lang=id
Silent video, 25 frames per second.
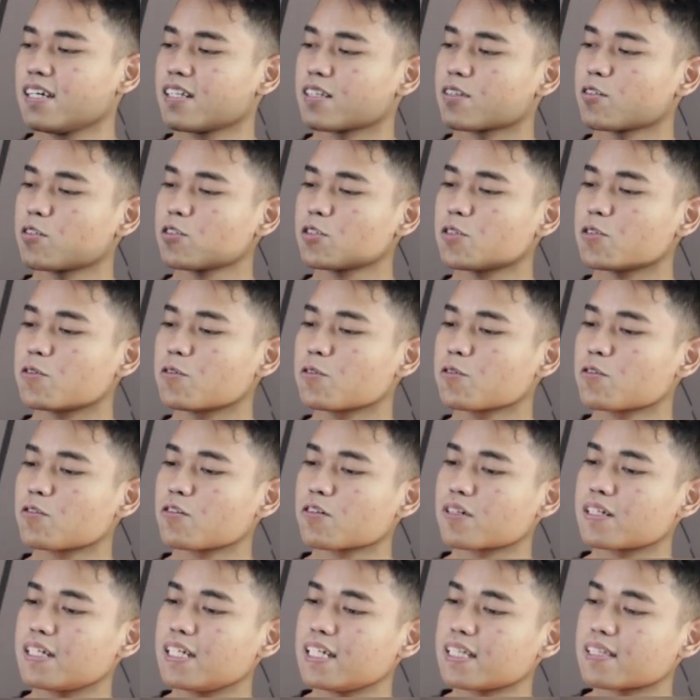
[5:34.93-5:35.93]
Terus
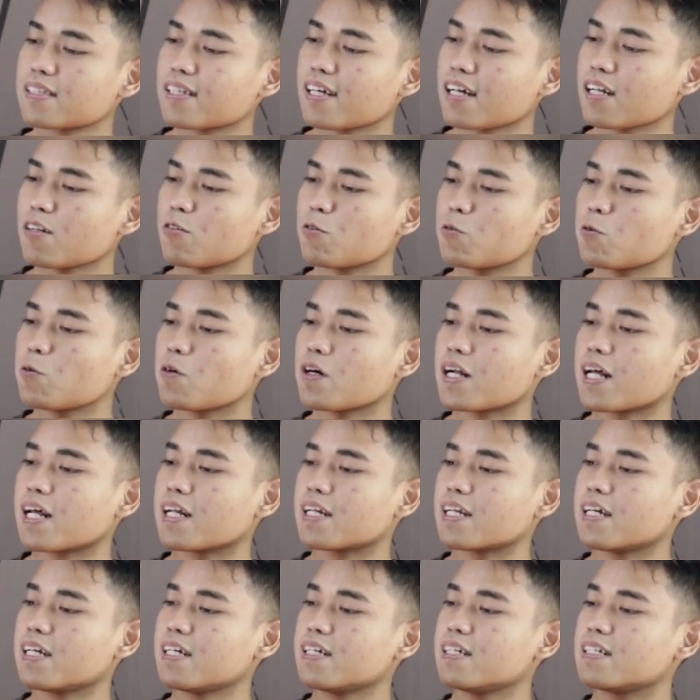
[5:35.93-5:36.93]
untuk detail
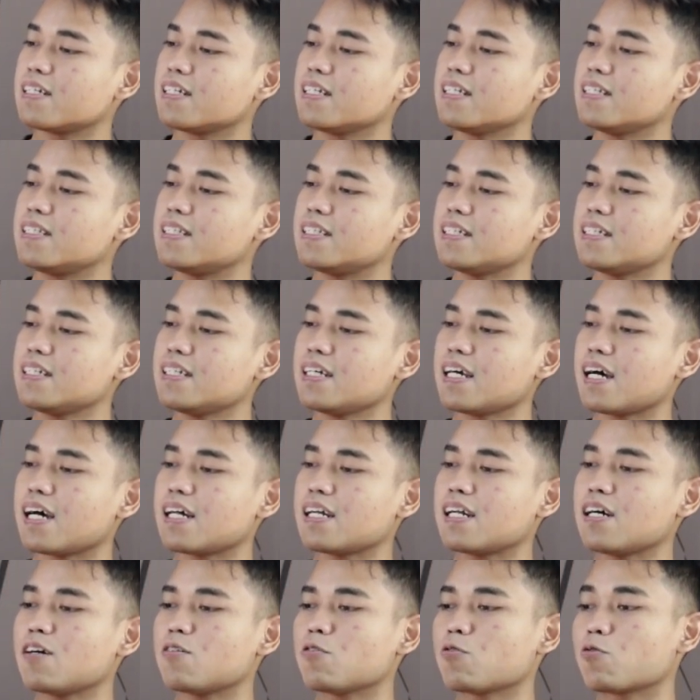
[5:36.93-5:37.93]
ukurannya, di sini
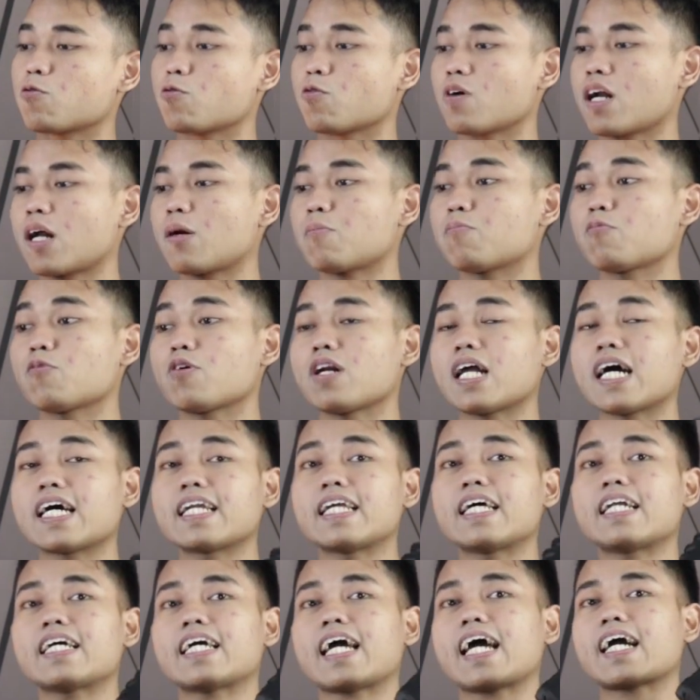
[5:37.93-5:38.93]
ada ukuran mulai
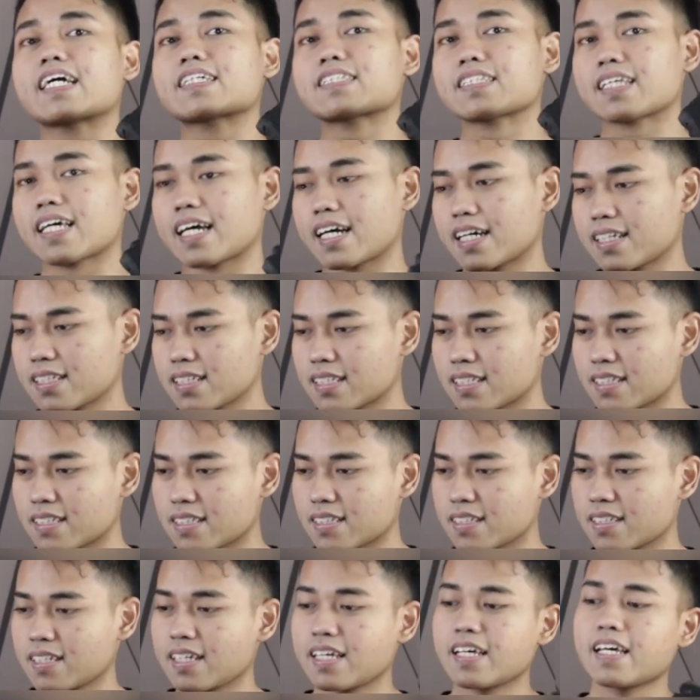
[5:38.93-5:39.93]
dari
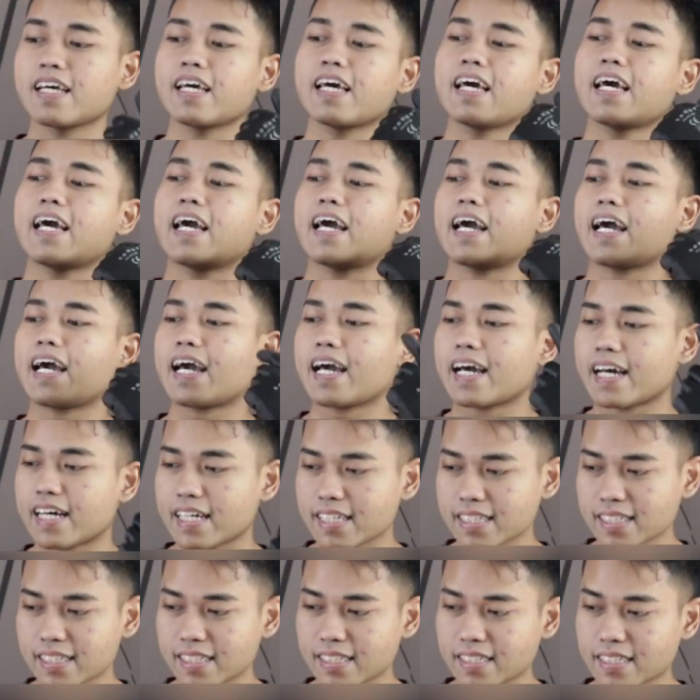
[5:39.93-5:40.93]
XS,
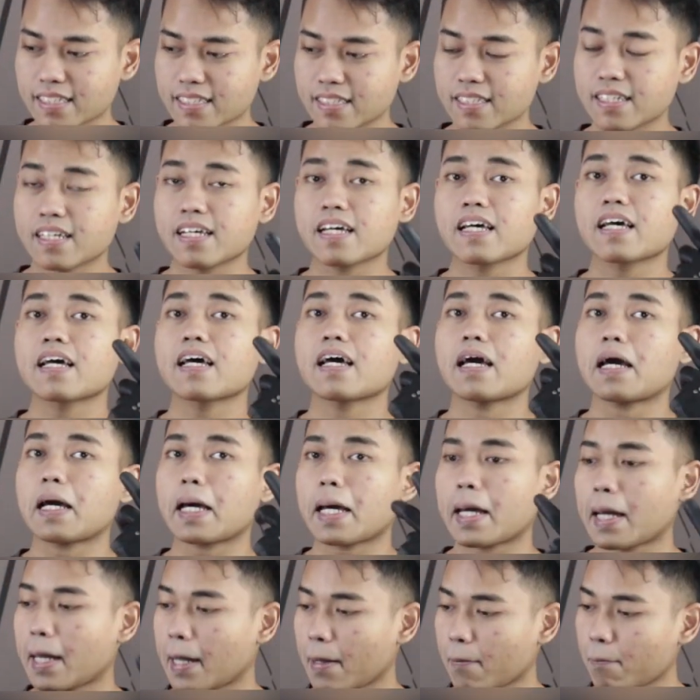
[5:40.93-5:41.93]
S,
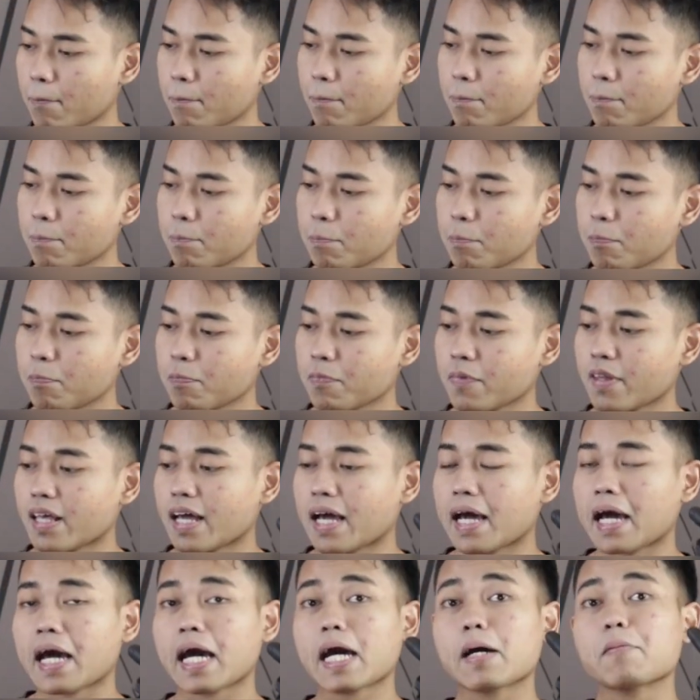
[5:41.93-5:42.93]
M,
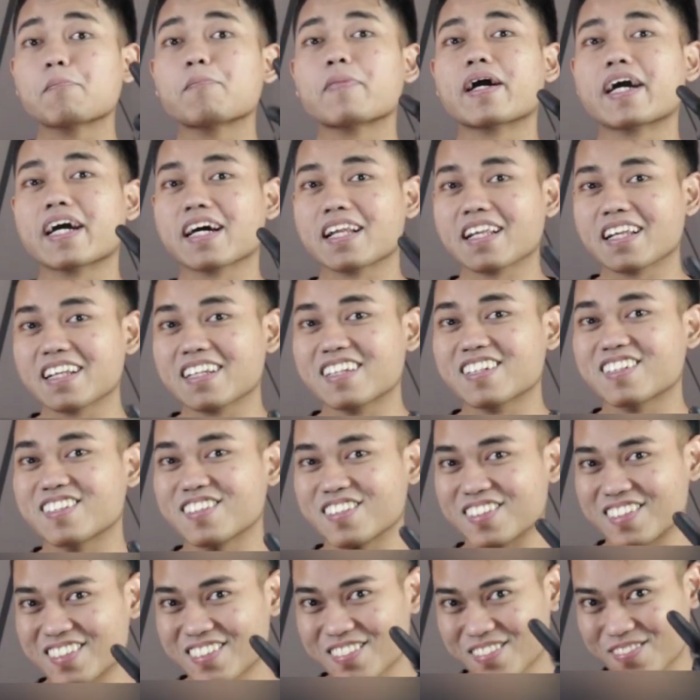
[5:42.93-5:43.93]
ML,
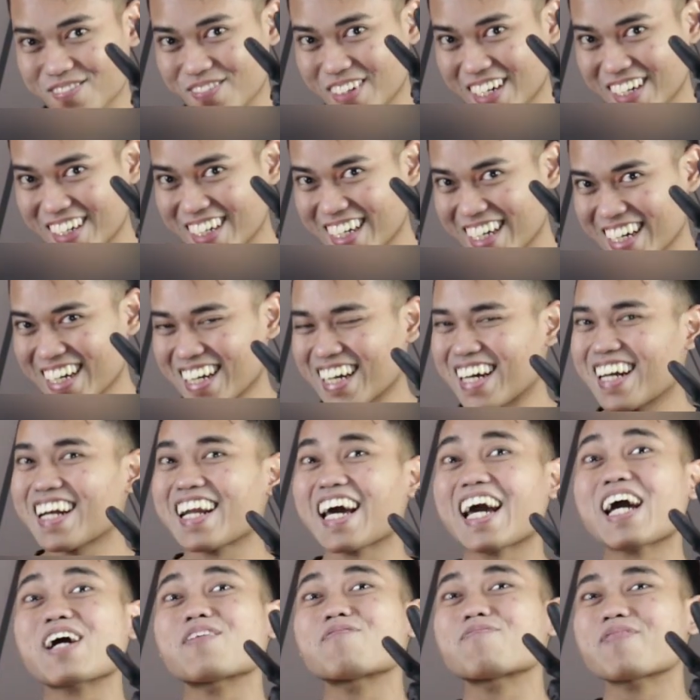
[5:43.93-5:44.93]
tuh baru denger kan
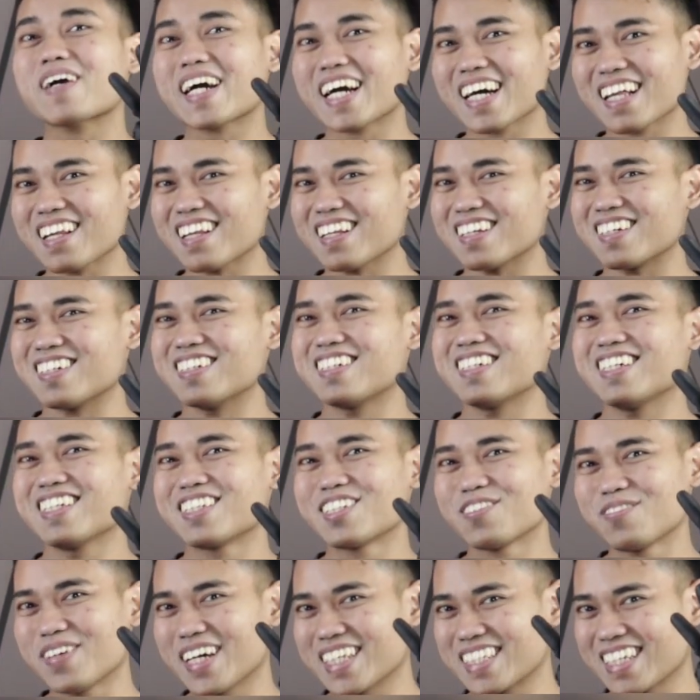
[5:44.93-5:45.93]
ML,
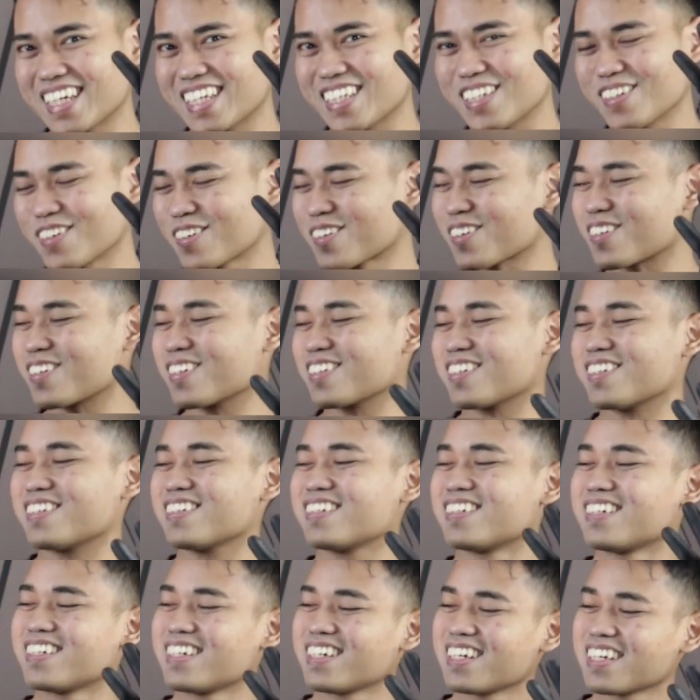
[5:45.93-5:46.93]
itu biasanya euro tuh.
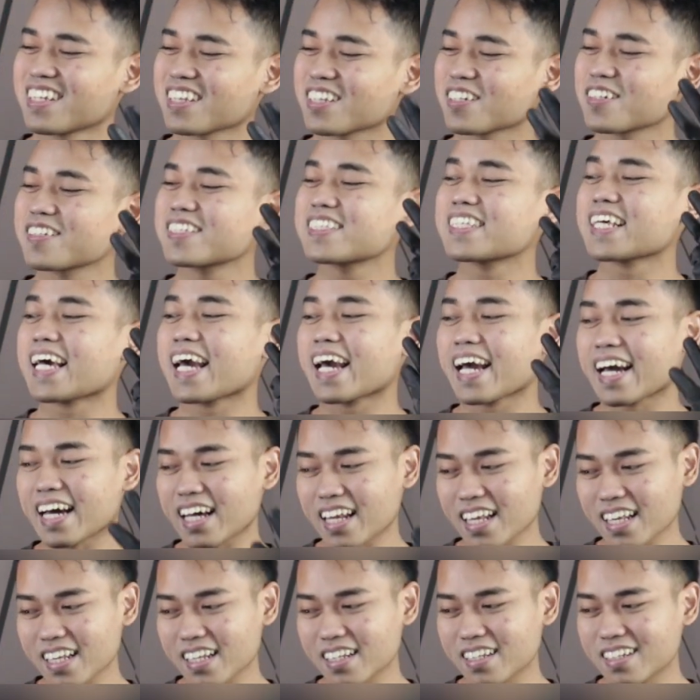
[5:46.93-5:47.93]
Terus
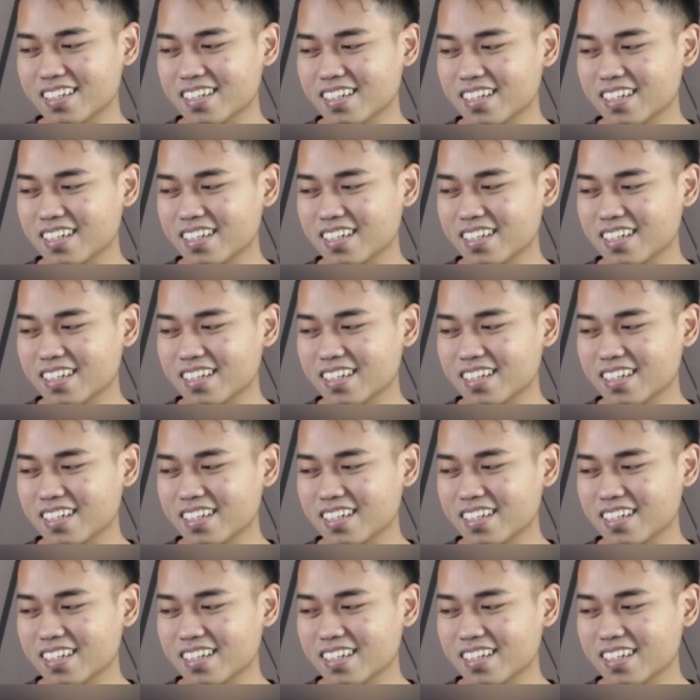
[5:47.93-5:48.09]
L,